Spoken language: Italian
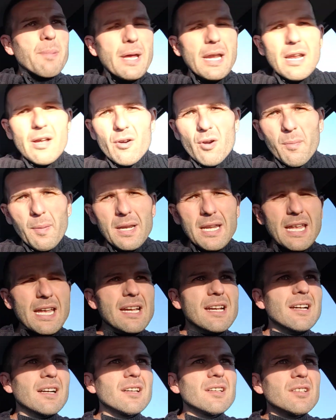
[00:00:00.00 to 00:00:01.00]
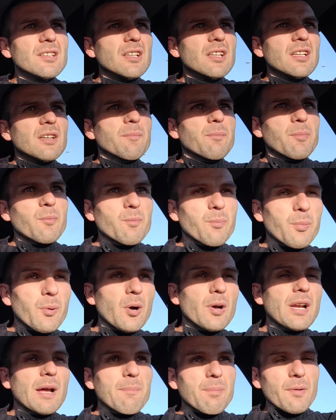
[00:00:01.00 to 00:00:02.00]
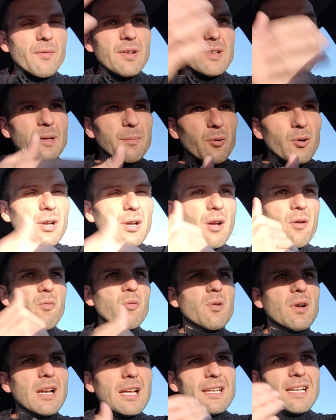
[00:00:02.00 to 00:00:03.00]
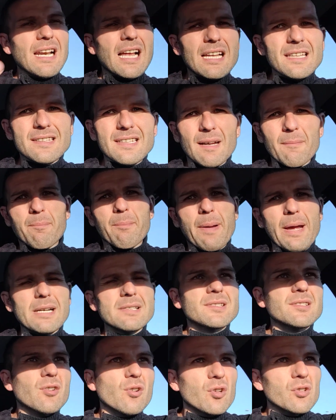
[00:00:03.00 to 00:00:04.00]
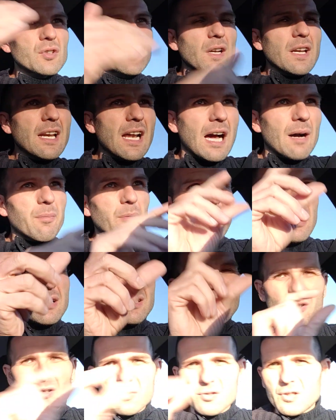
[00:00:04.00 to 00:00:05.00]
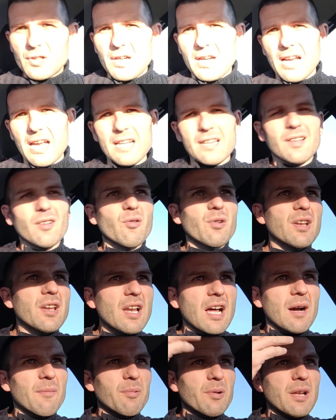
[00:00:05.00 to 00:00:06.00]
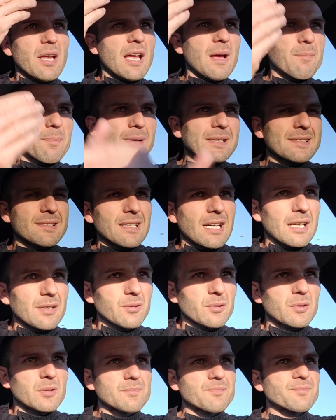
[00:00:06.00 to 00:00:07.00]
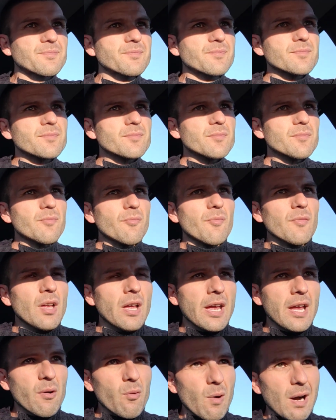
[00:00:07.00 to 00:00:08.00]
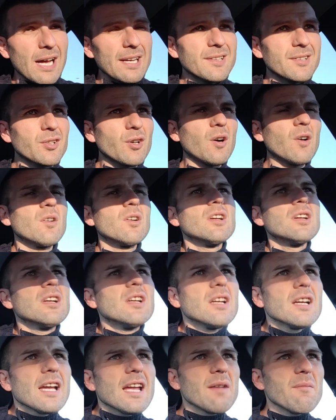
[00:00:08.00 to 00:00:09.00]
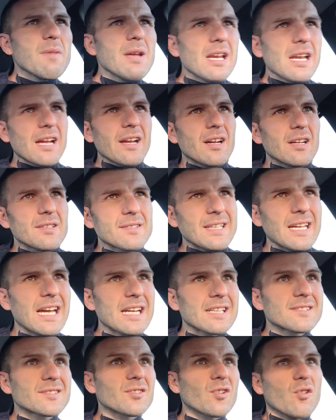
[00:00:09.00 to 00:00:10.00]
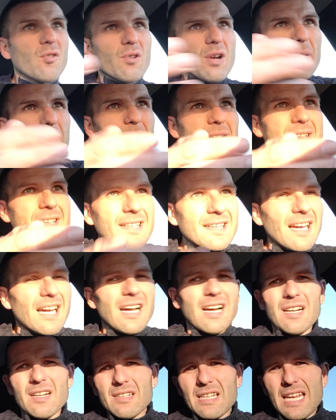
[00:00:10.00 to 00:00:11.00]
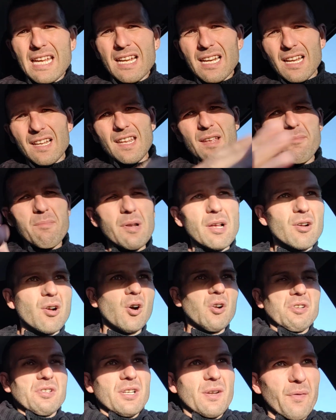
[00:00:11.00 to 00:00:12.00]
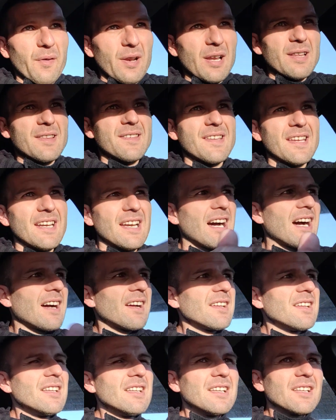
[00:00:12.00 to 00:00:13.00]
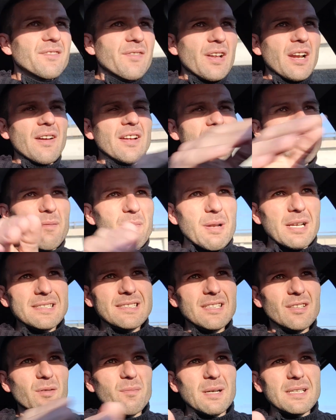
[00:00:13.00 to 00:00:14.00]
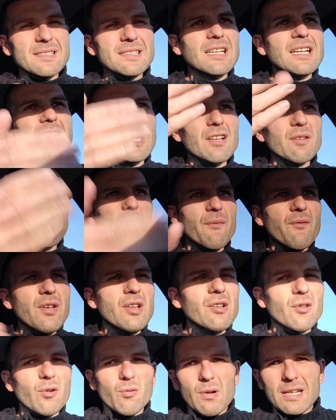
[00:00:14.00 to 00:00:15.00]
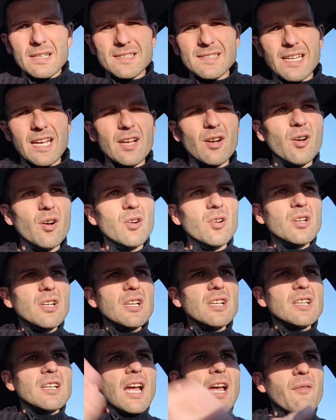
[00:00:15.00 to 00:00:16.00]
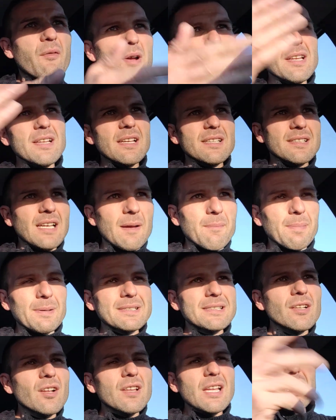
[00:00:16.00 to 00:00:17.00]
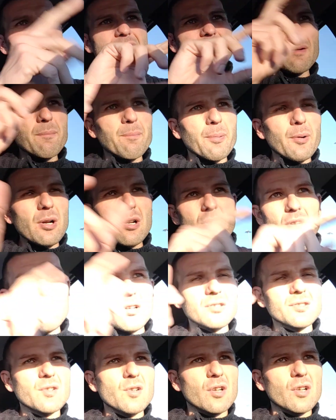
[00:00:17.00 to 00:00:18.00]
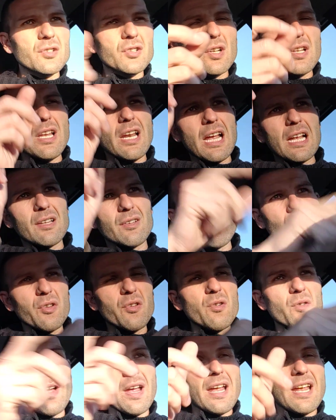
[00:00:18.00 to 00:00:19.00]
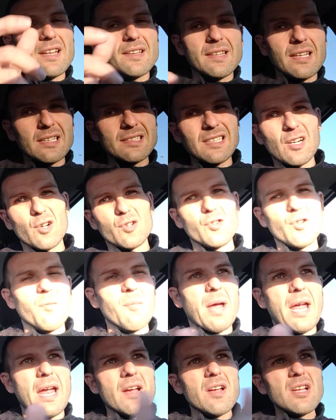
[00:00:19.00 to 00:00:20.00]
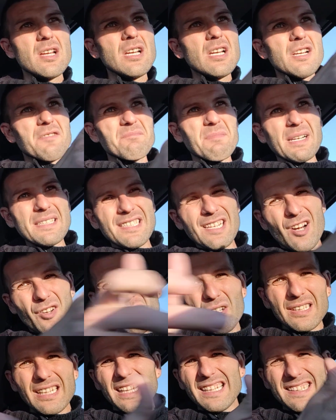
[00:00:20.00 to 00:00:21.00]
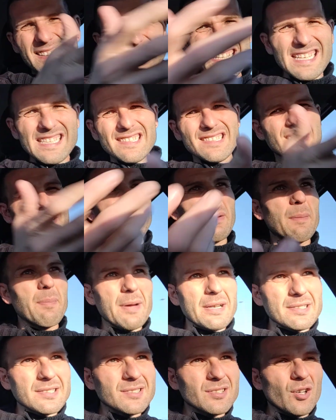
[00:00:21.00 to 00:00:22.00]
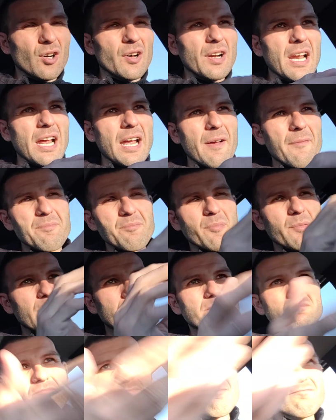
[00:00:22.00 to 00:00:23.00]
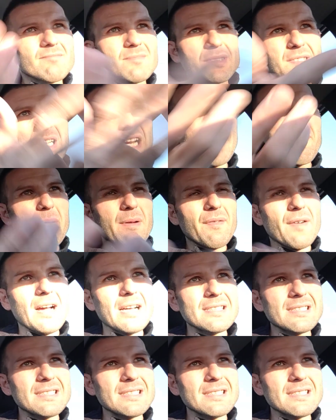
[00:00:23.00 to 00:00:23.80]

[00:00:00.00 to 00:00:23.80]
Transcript: in piena Europa League, poi ne approfitta pure che comunque l'Atalanta ha perso contro il Napoli, scontro diretto, quindi Napoli è passato eh, quarto, il Milan terzo con una partita incredibile contro la Fiorentina Finalmente il Milan è stato massacrato ma ha vinto 1-0 e quindi è passata terza e poi lo scontro diretto Juve-Inter secondo me, ma secondo tantissime persone sarebbe,